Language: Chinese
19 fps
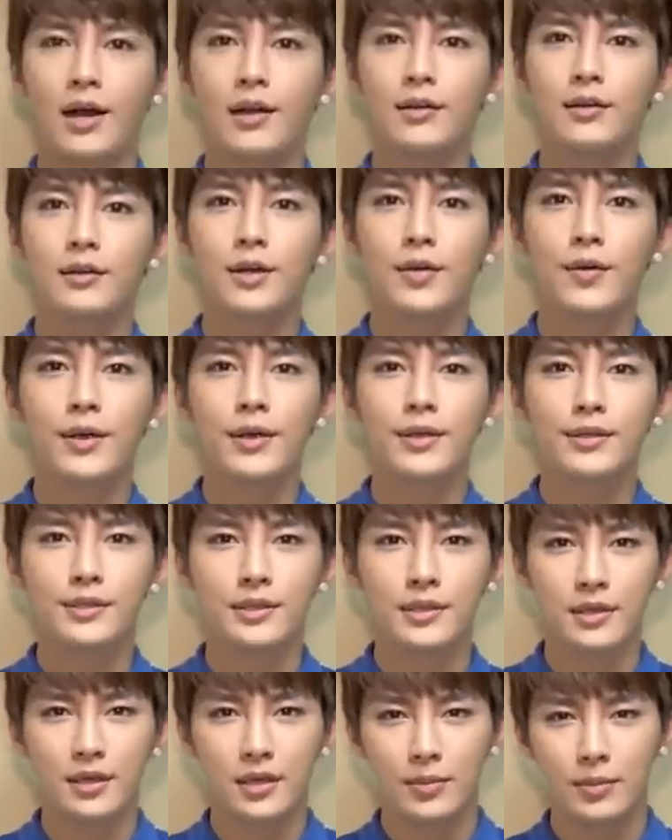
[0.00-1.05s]
Hello，各位
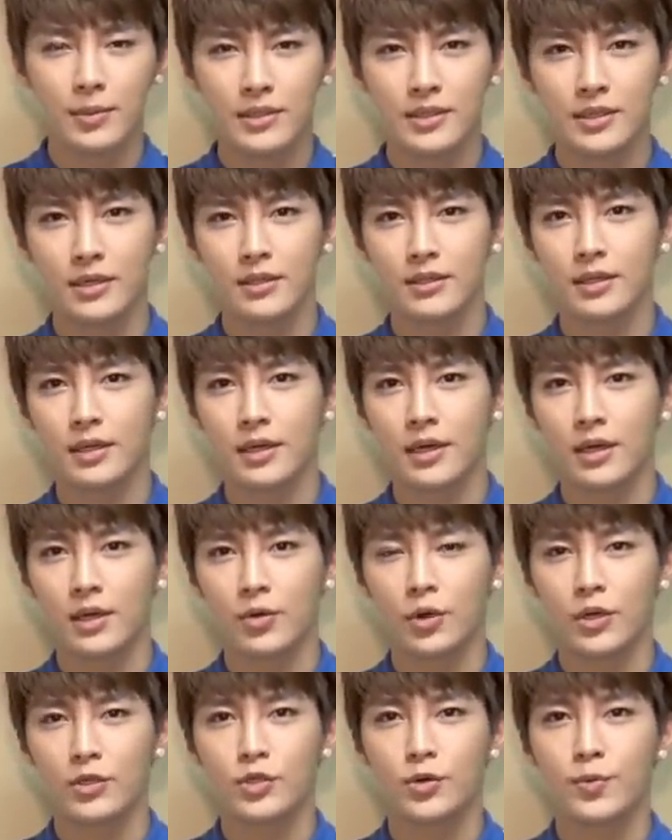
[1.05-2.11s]
新 M S N 的
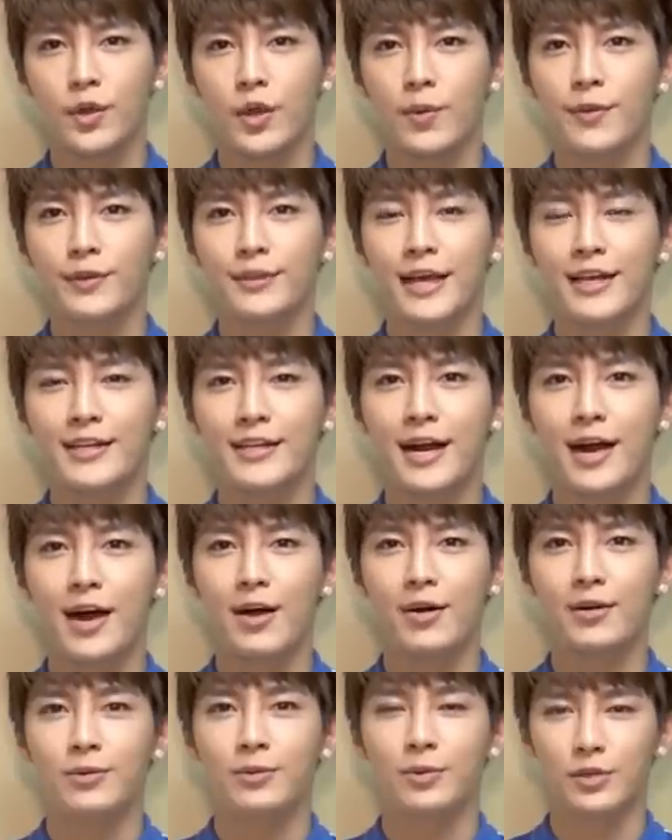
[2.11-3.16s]
观众朋友们，大家
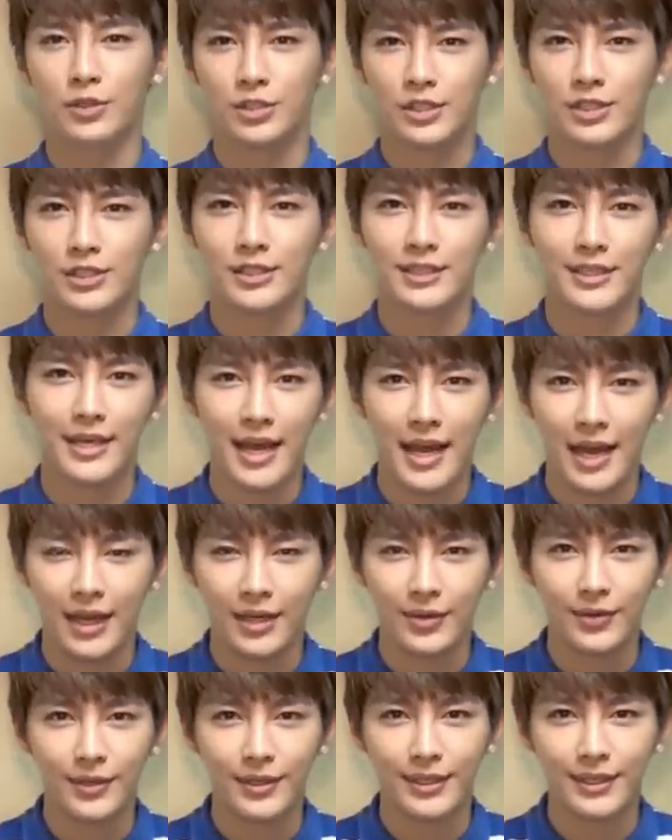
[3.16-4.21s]
好，我是严亚
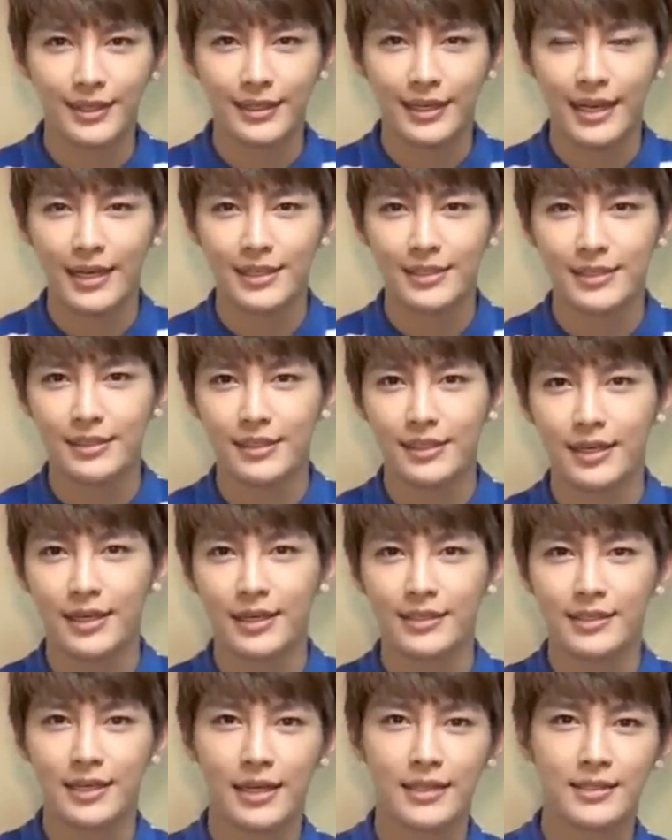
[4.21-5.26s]
伦，很开心可
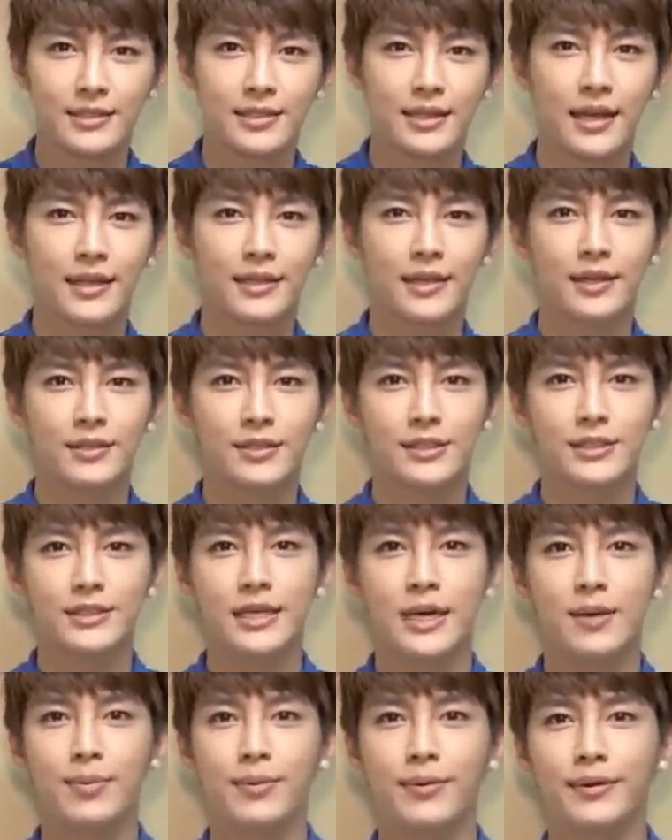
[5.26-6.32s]
以再次来到新
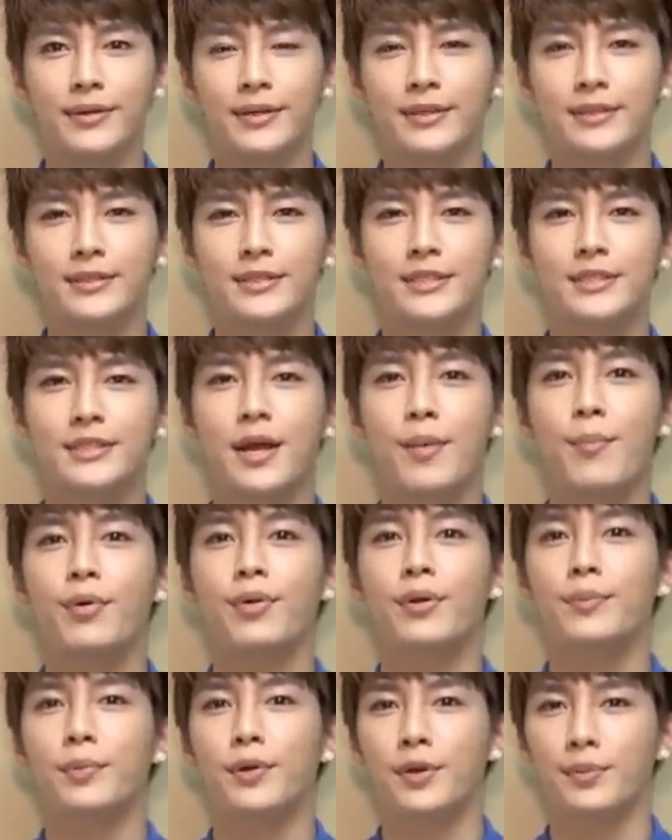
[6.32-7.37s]
加坡，跟新加
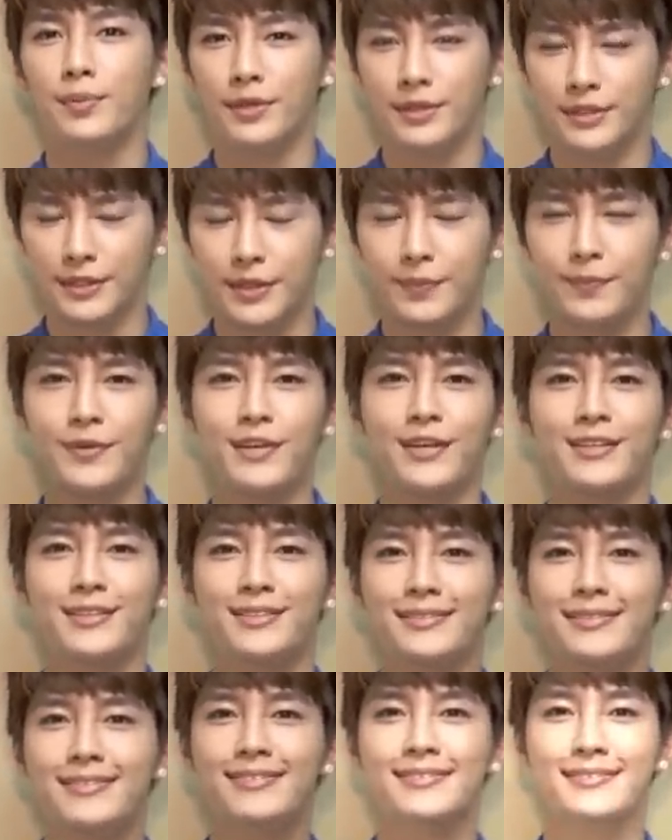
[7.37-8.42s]
坡的朋友们见面。